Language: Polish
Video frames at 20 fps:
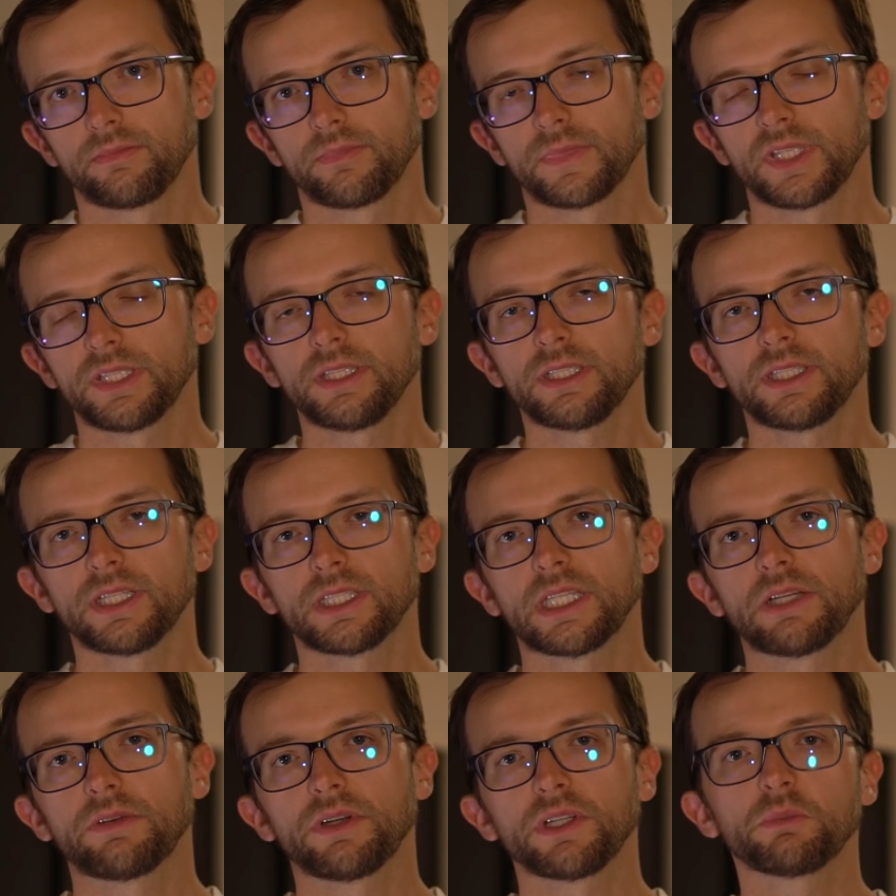Na tych
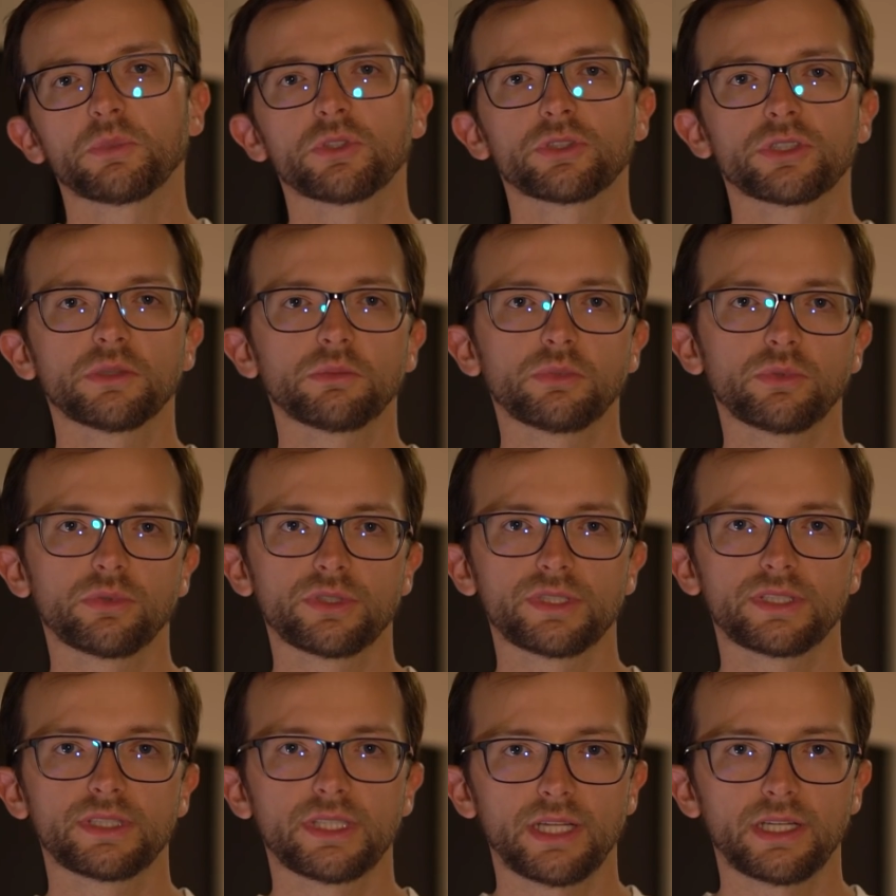kanałach można
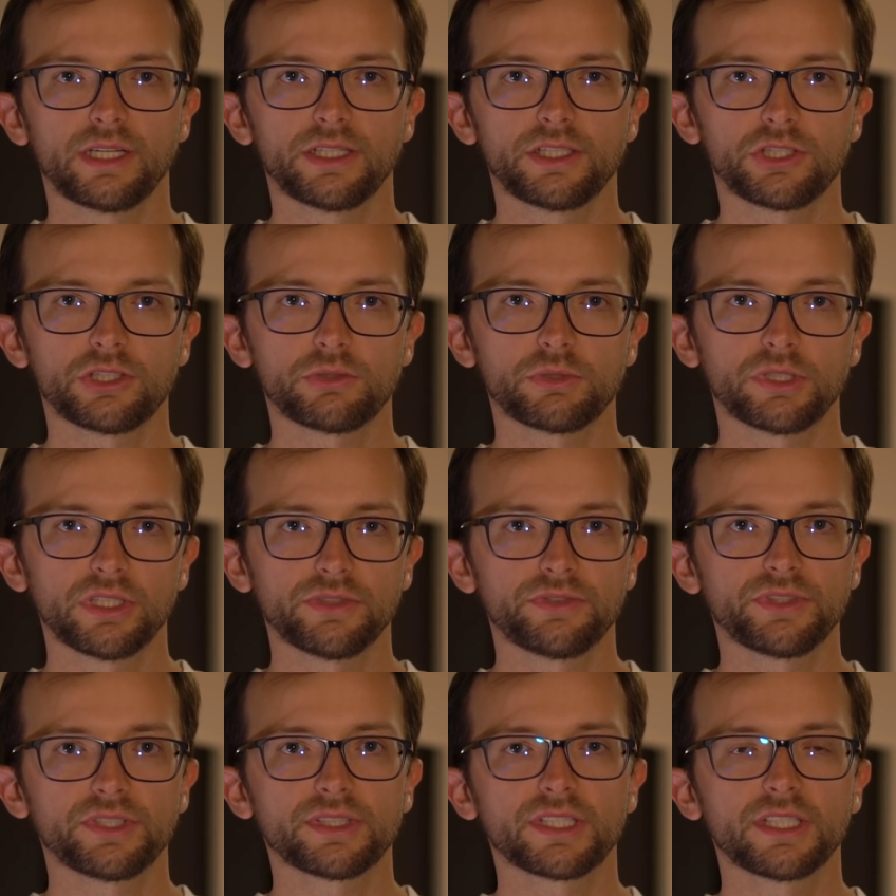było znaleźć
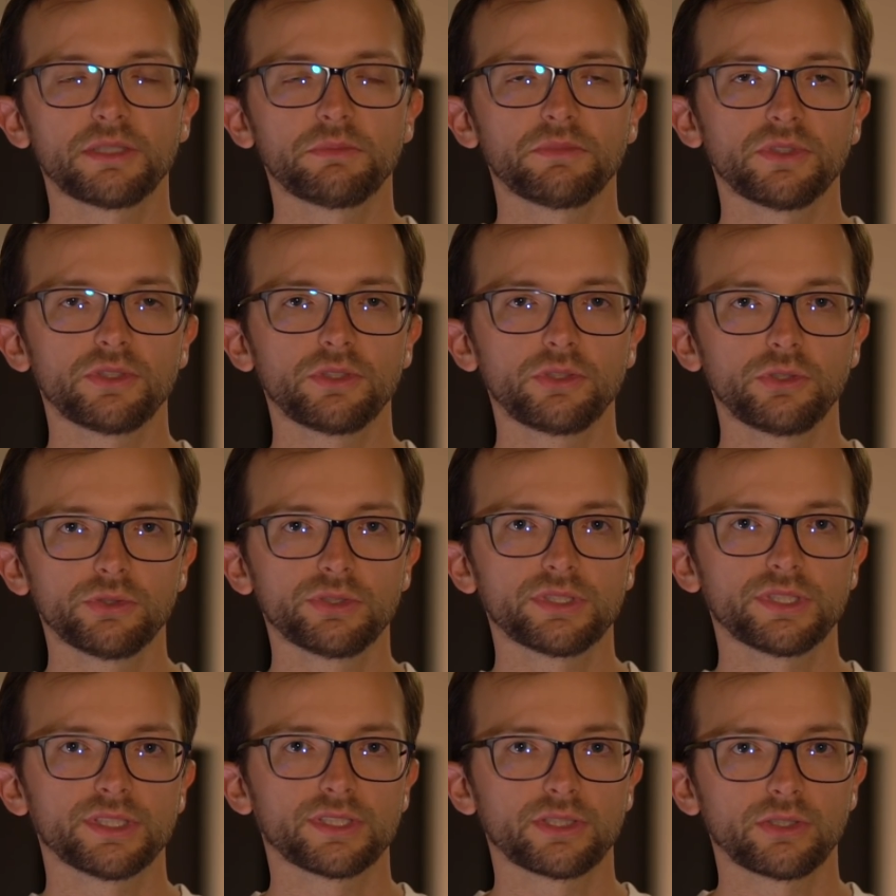przede wszystkim
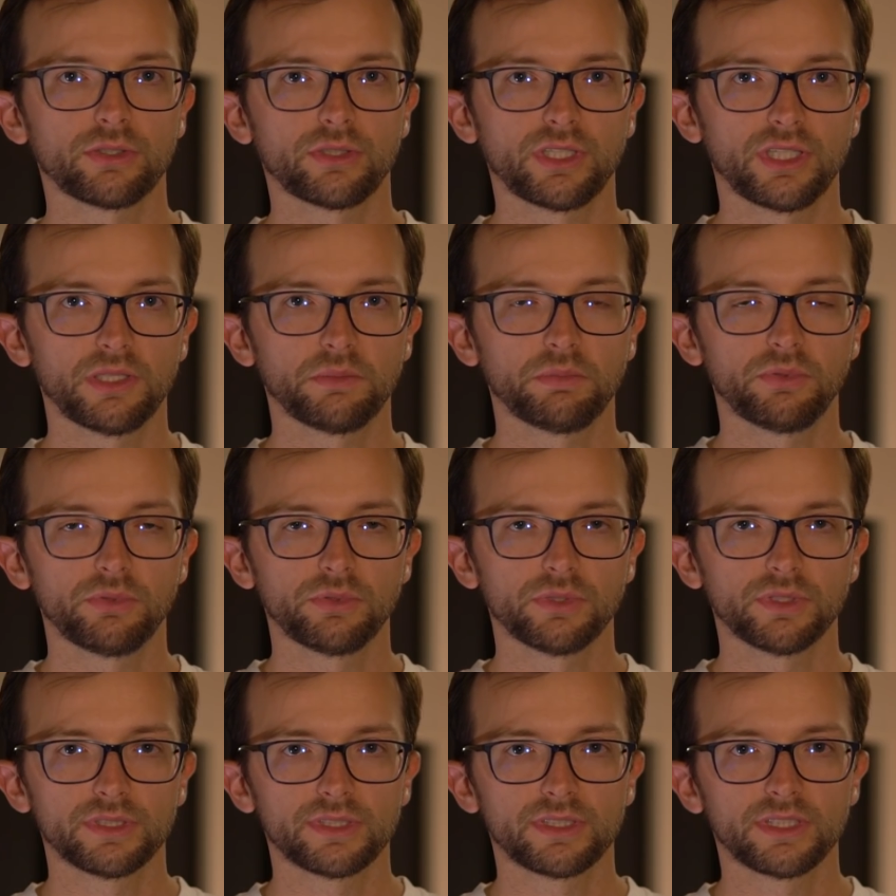newsy z Korei
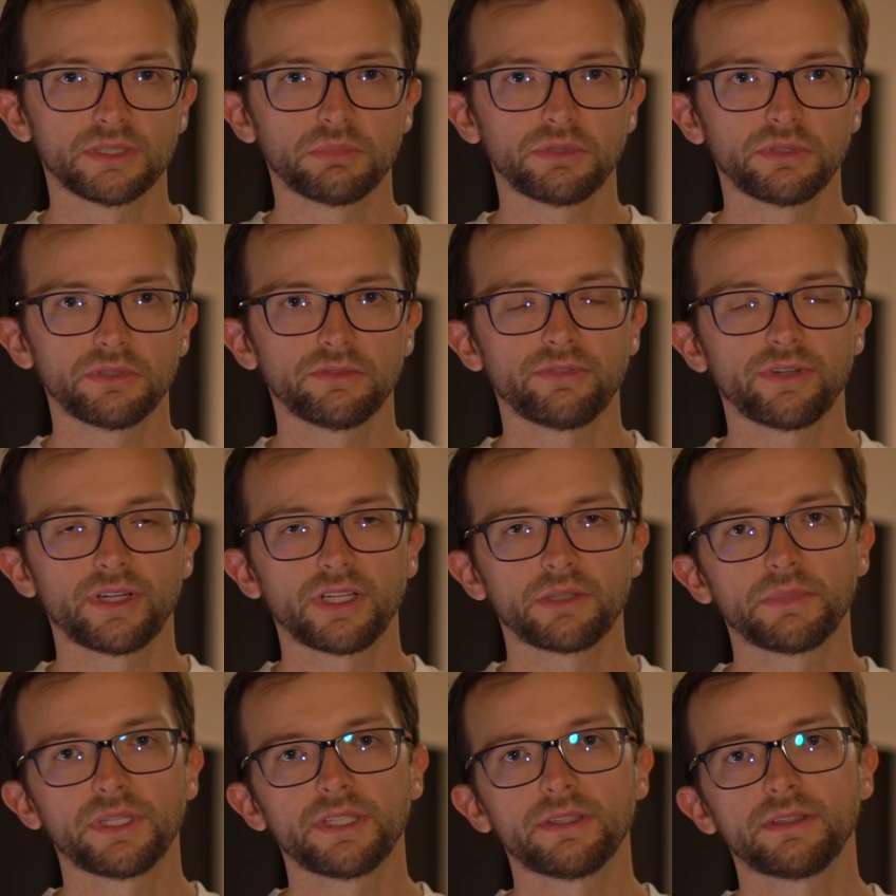Północnej, były
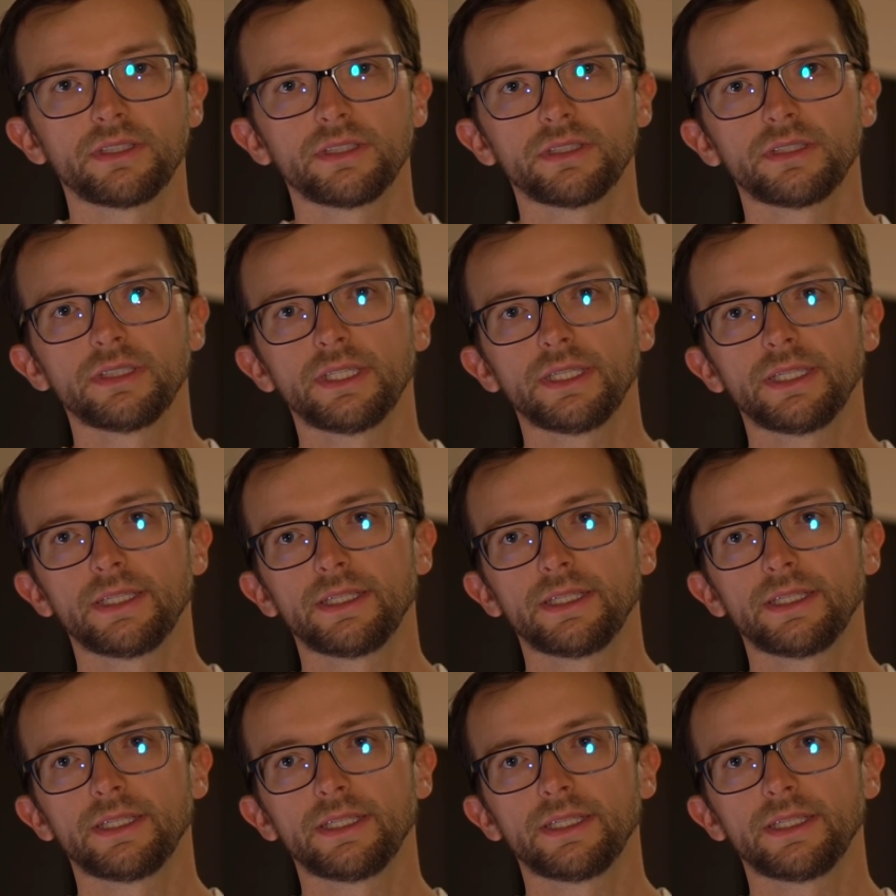fragmenty